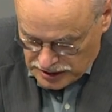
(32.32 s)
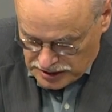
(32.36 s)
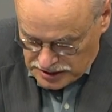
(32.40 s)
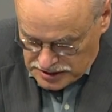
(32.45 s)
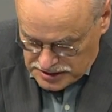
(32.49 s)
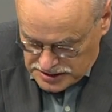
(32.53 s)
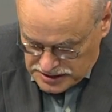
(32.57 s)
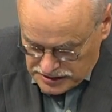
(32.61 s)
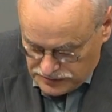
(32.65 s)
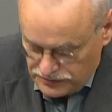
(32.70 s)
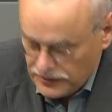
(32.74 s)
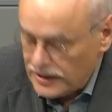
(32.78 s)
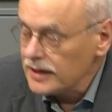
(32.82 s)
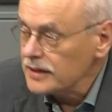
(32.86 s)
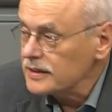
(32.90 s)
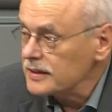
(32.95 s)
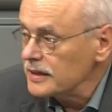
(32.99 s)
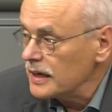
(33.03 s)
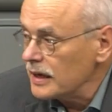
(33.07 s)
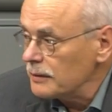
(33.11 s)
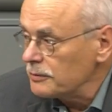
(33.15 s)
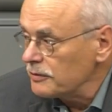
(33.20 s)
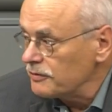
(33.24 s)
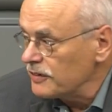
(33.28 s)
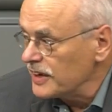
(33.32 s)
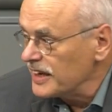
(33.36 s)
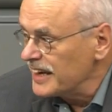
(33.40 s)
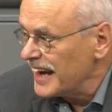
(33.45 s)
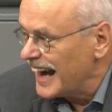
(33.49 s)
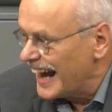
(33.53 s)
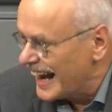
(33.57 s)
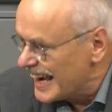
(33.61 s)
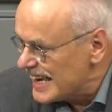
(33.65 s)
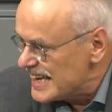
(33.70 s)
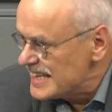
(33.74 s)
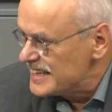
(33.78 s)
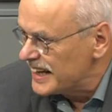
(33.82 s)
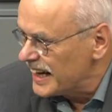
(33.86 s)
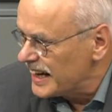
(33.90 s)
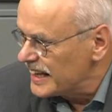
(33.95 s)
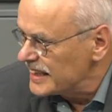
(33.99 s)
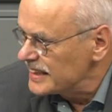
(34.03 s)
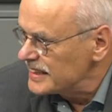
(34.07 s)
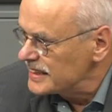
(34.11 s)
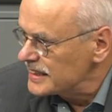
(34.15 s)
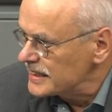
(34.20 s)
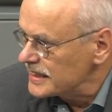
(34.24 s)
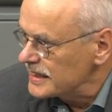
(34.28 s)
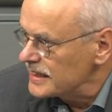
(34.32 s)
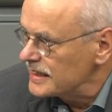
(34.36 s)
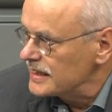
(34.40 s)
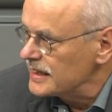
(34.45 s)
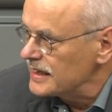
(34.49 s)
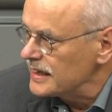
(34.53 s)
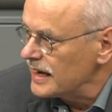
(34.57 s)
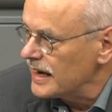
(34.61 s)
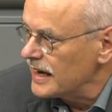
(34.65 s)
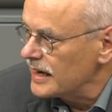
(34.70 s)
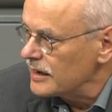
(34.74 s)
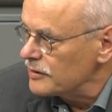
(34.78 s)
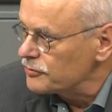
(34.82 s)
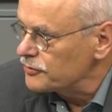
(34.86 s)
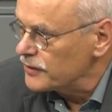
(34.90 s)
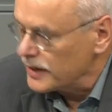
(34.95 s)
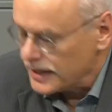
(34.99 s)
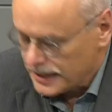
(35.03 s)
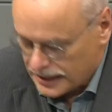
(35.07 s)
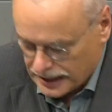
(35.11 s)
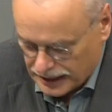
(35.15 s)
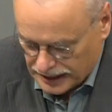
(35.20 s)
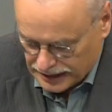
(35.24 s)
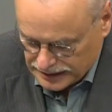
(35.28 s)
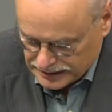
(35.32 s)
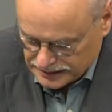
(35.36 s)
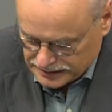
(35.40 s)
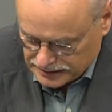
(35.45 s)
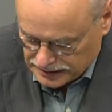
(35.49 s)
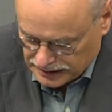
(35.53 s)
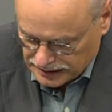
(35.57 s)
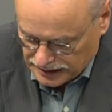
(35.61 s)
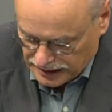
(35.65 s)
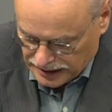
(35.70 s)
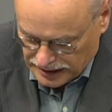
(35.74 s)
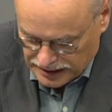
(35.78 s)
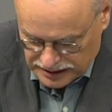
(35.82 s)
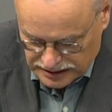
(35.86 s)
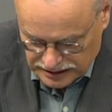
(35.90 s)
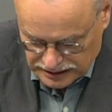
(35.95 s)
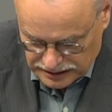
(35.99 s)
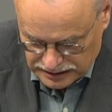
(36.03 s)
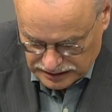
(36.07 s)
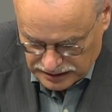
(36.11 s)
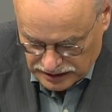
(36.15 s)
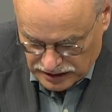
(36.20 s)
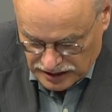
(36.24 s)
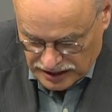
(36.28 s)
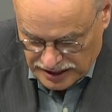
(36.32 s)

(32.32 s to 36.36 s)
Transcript: Sie werden aber wie in allen anderen AfD-Anträgen